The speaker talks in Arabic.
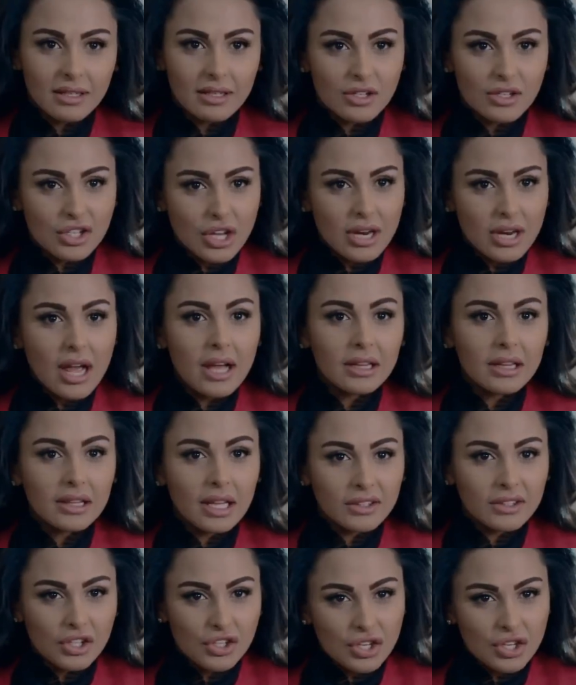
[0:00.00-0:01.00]
شرحت
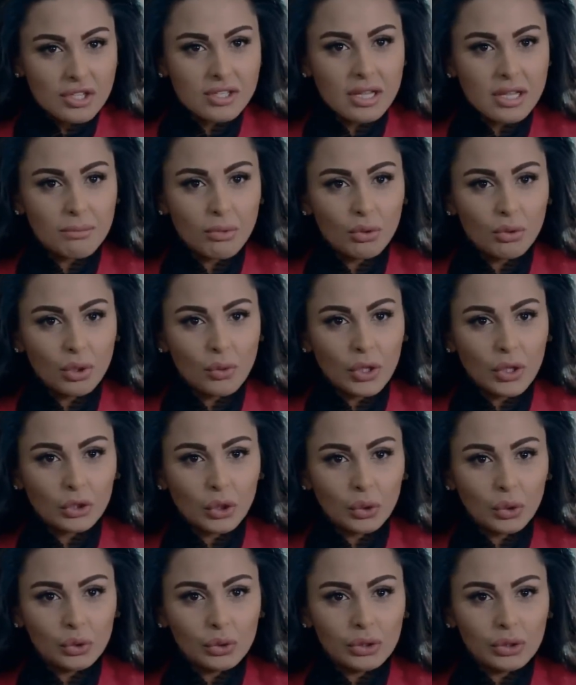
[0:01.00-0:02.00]
للتيتشرز تبعوله
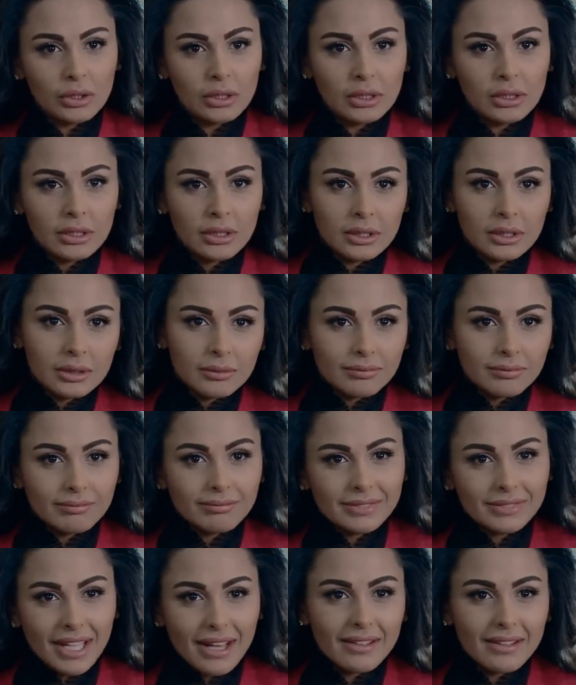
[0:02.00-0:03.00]
وضعه
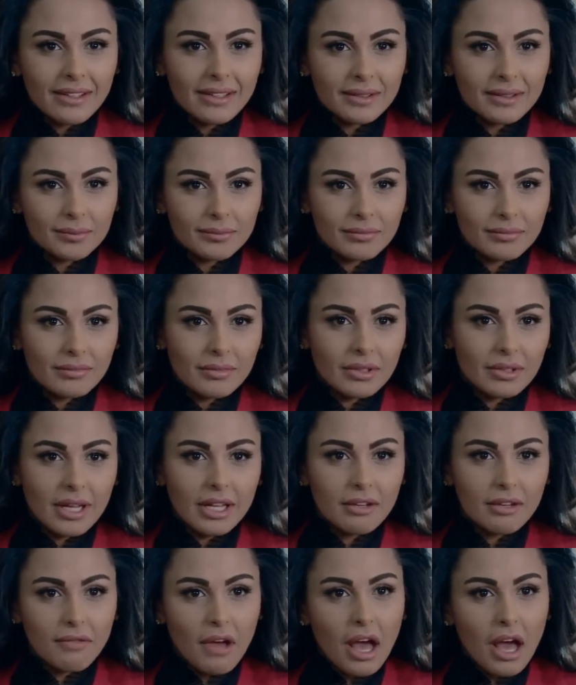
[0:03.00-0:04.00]
يعني
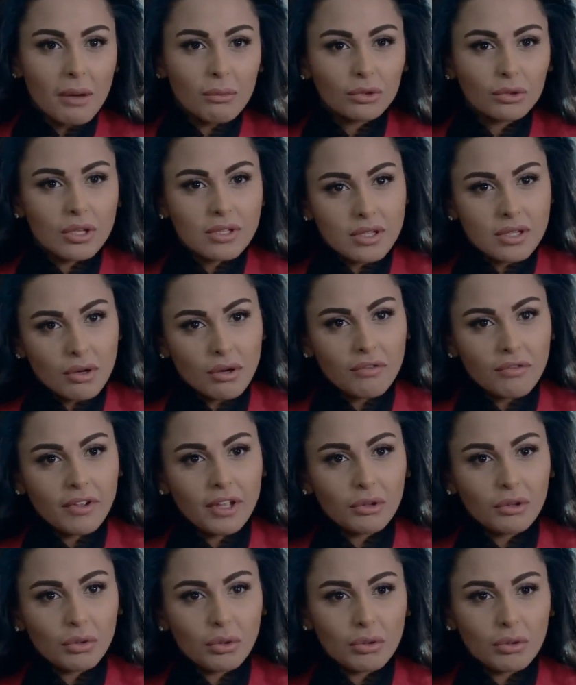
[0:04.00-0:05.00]
ليتفهموا
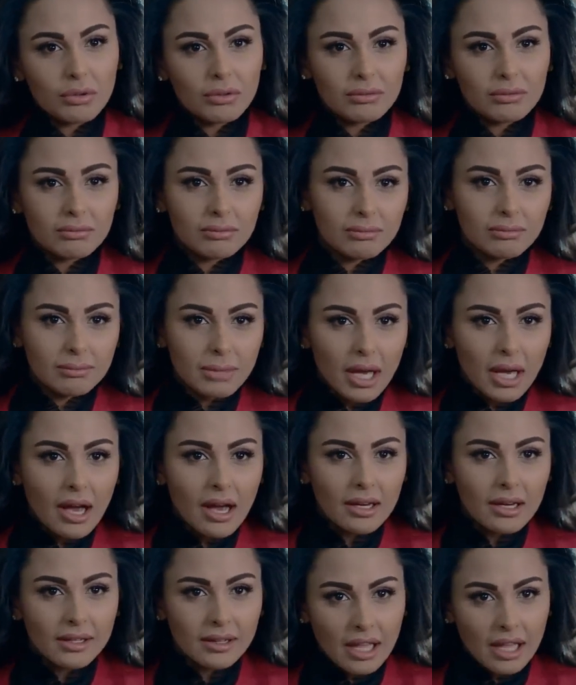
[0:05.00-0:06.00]
تصرفاته
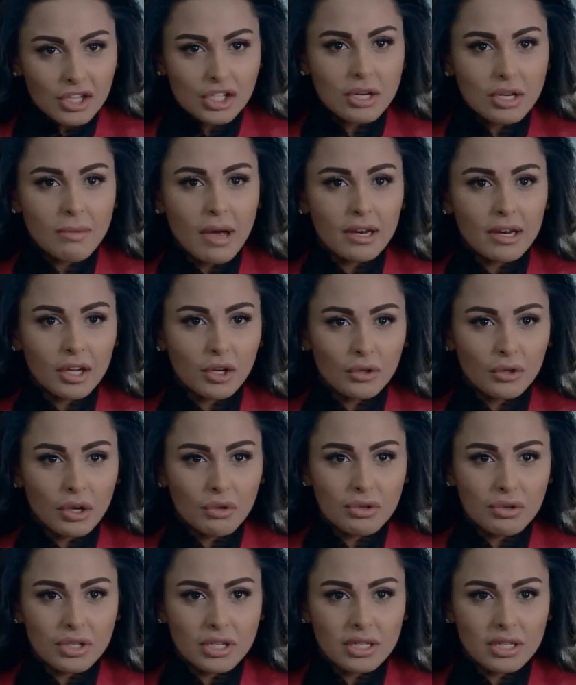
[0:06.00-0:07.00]
بحالة هجم عليهم أو شيء